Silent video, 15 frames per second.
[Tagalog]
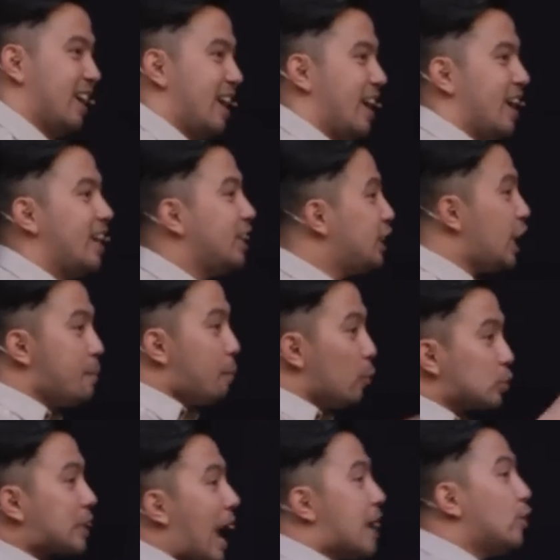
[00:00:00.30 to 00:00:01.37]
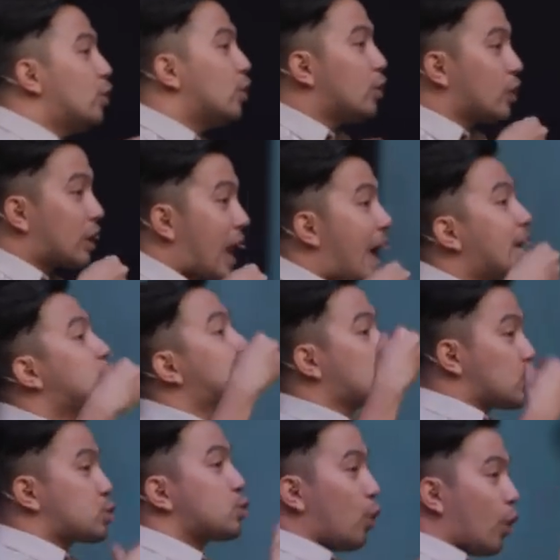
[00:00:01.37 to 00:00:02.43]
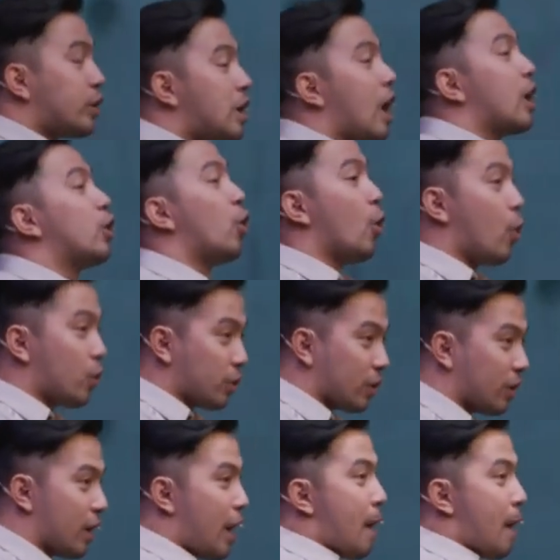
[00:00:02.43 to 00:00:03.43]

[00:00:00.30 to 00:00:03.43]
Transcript: Hindi po tayo righteous on our own.